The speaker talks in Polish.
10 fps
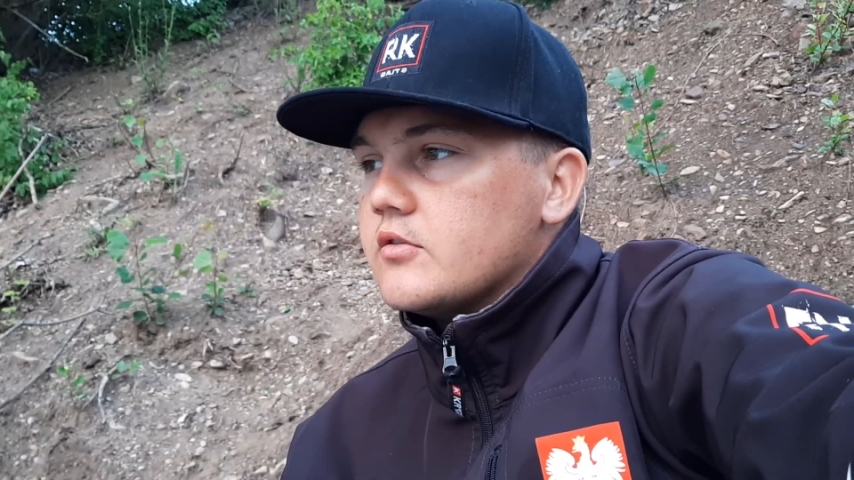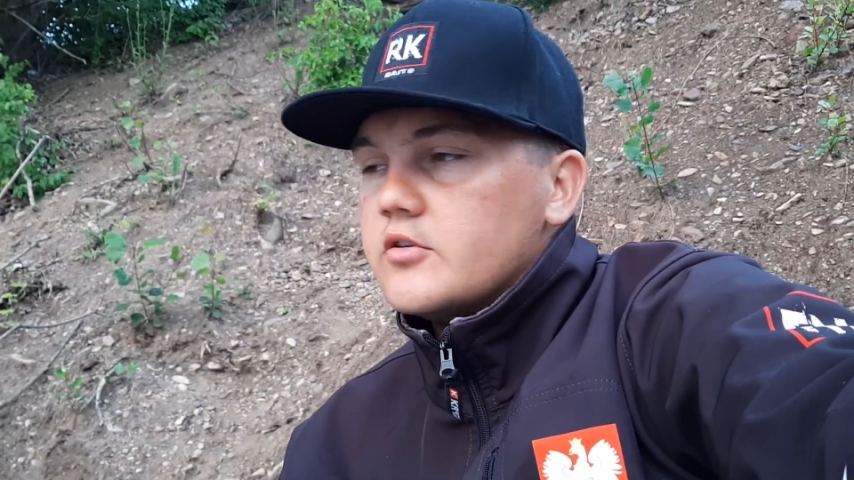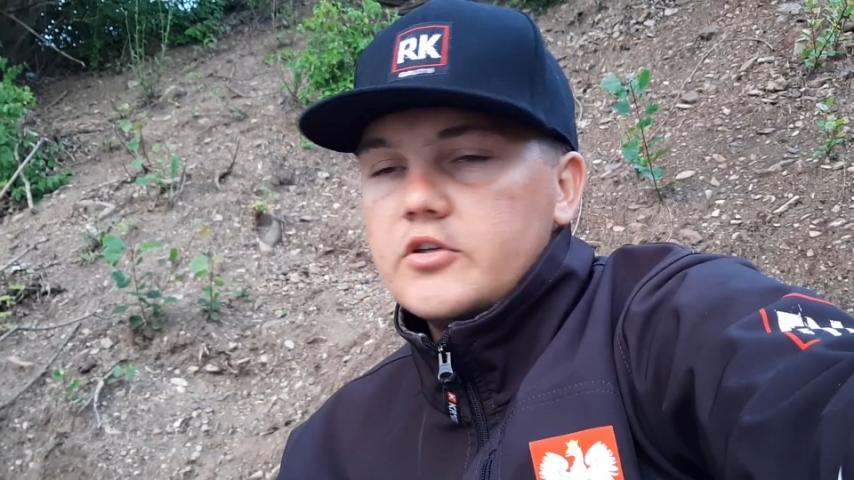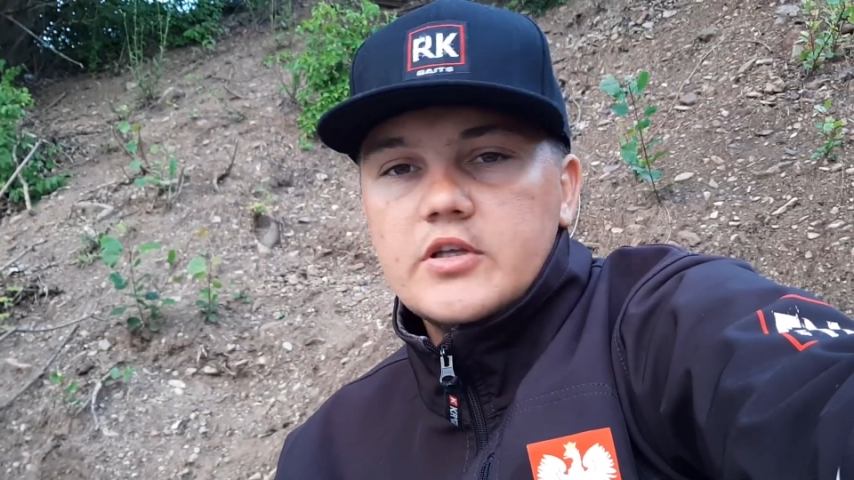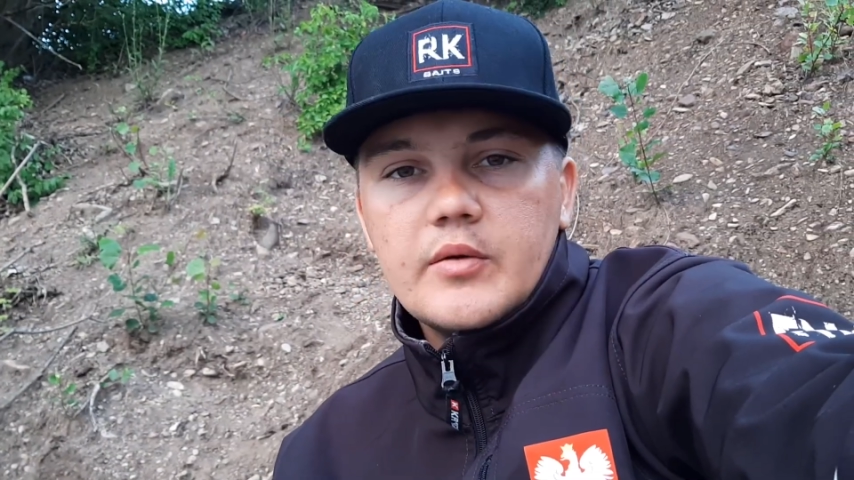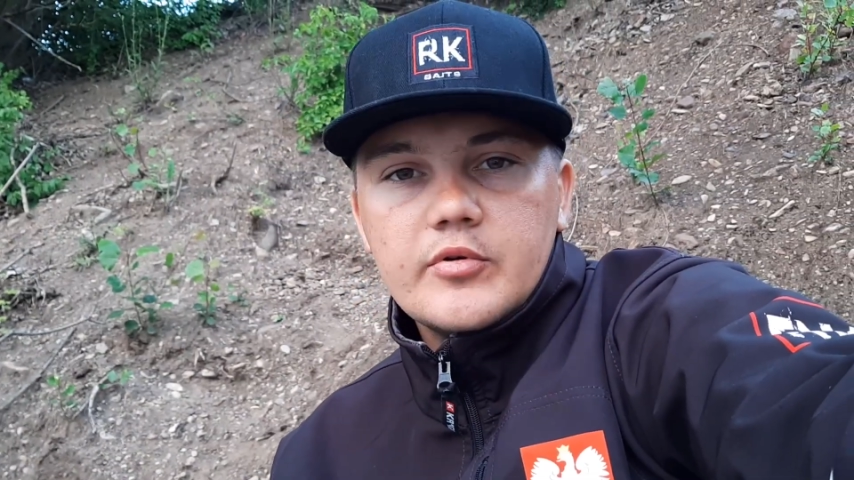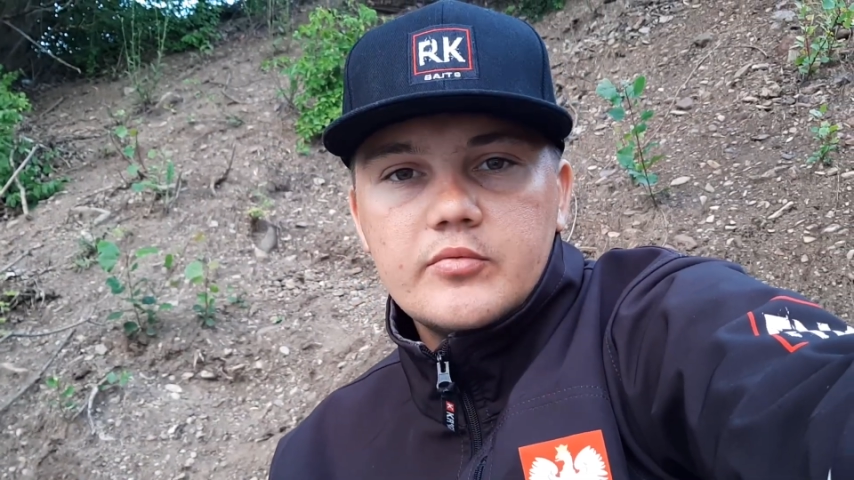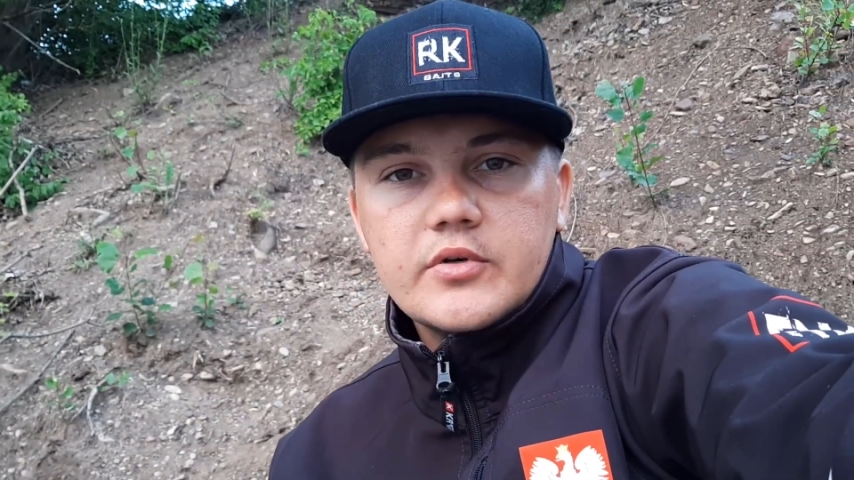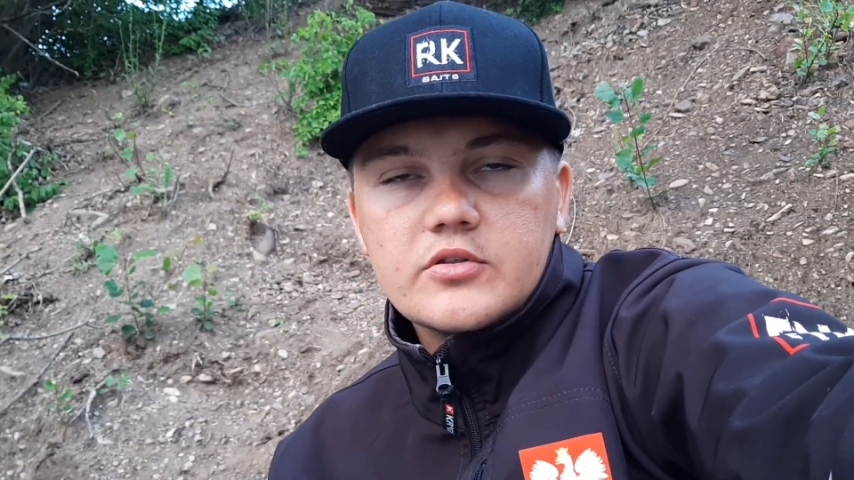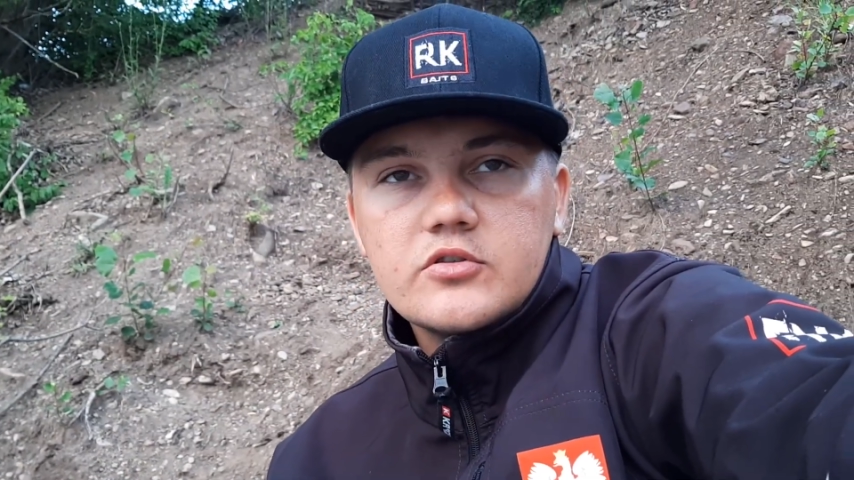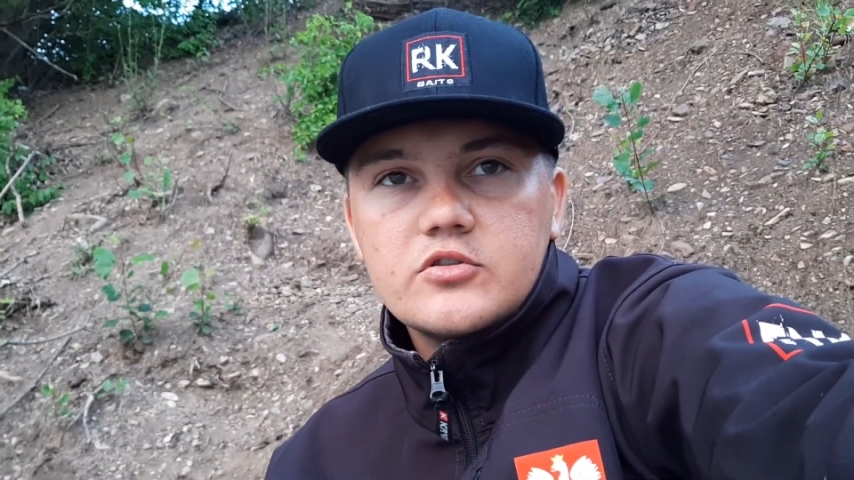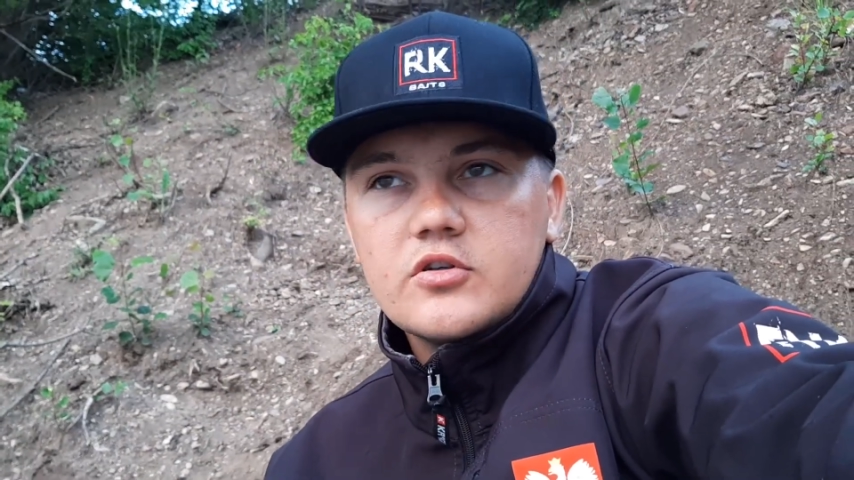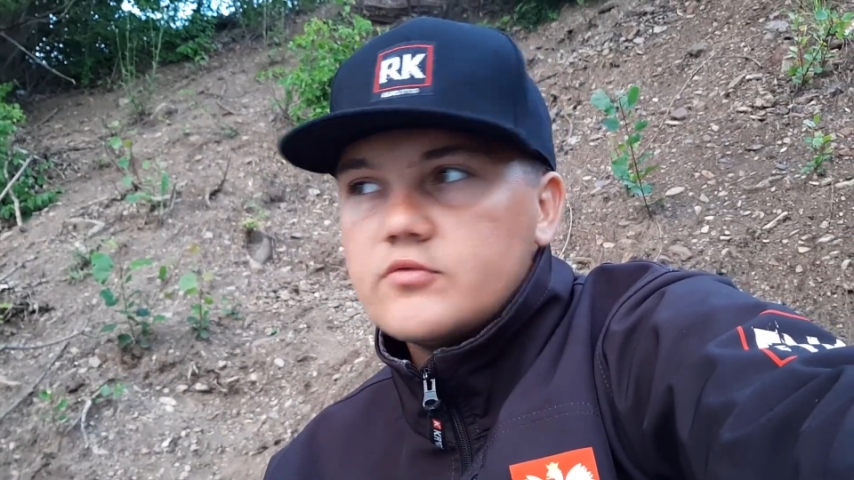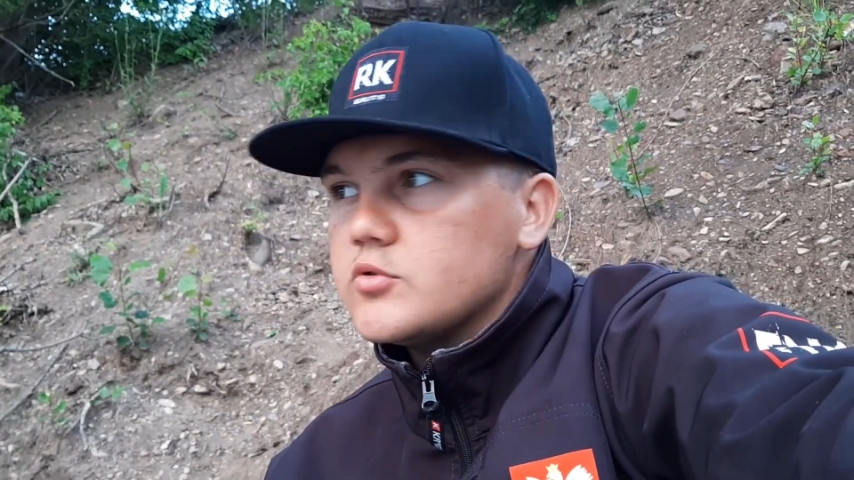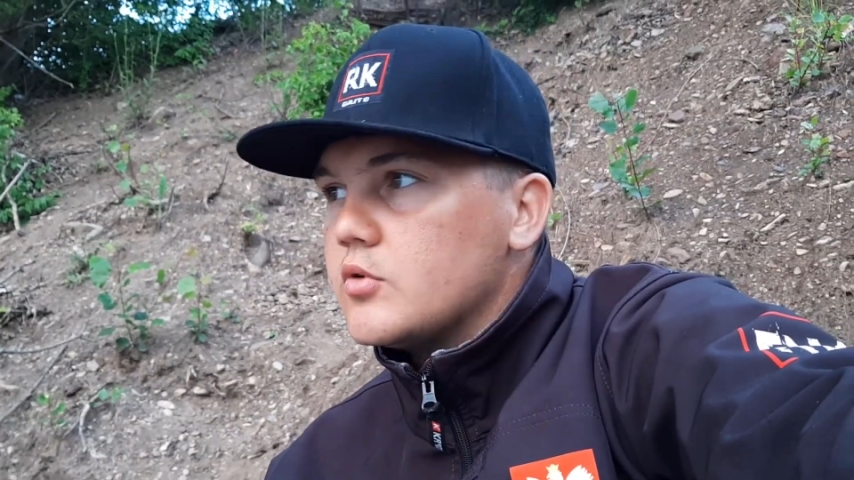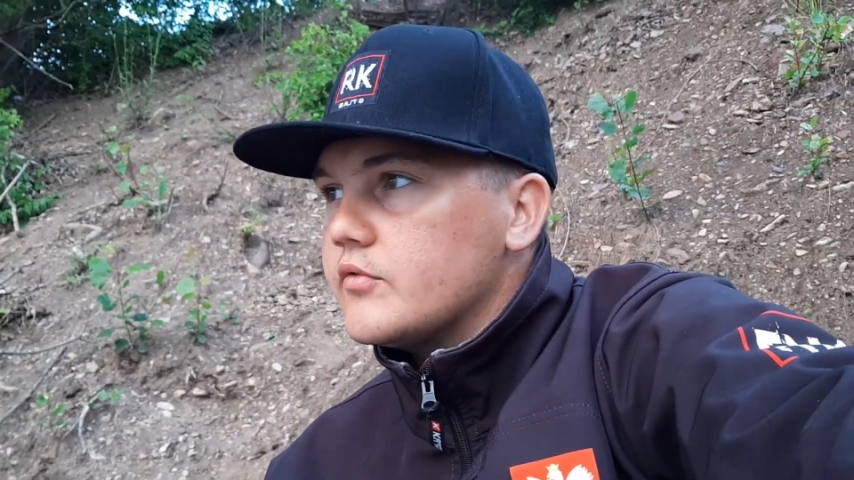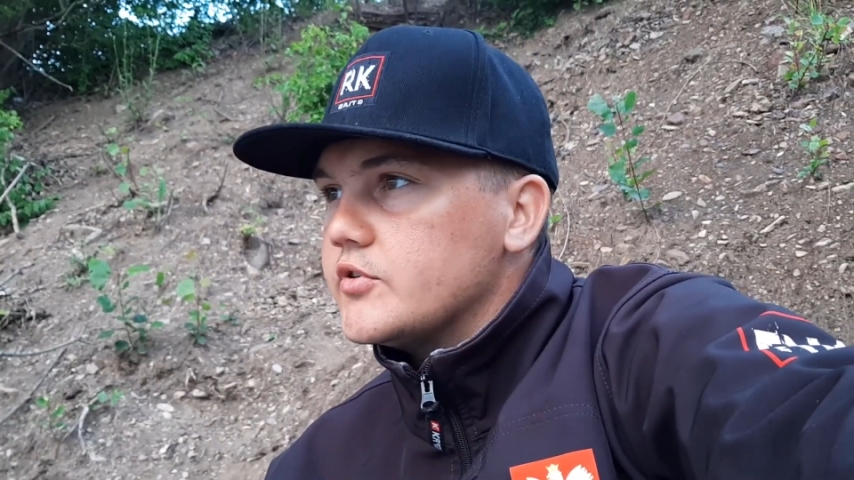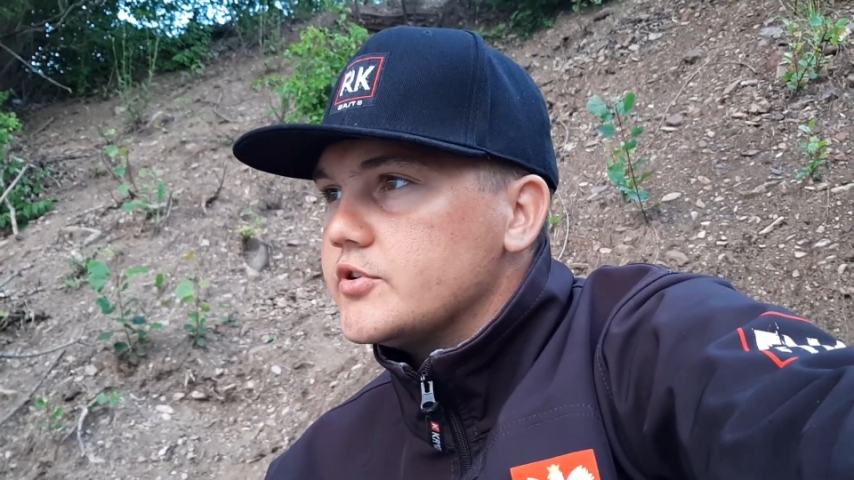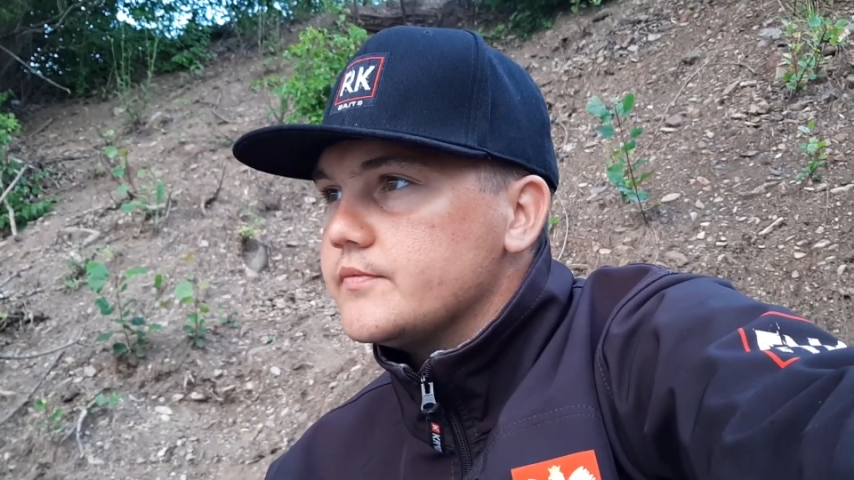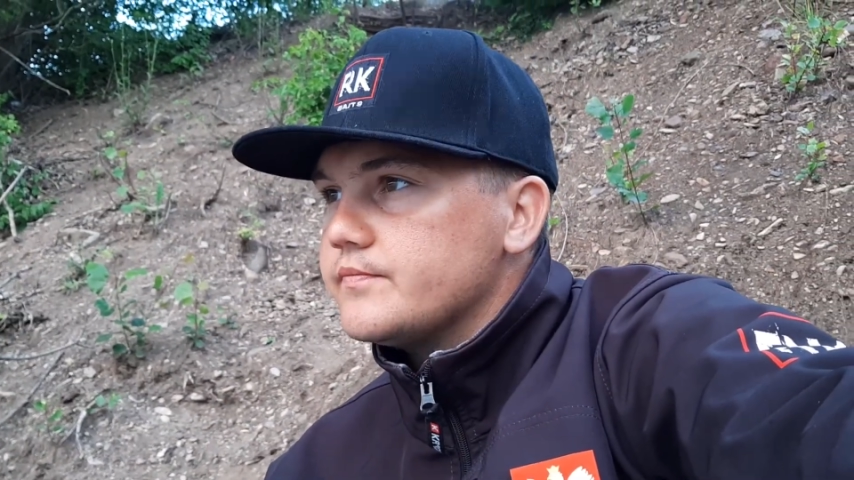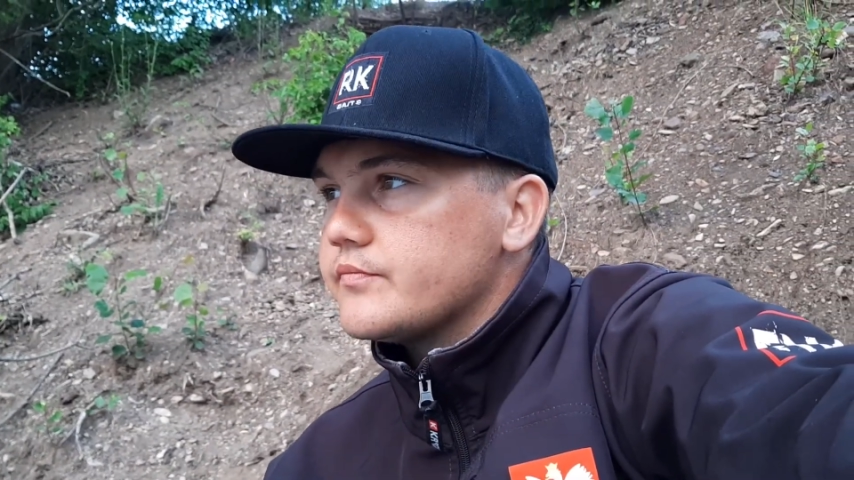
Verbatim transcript: No i ja próbuję coś znowu złowić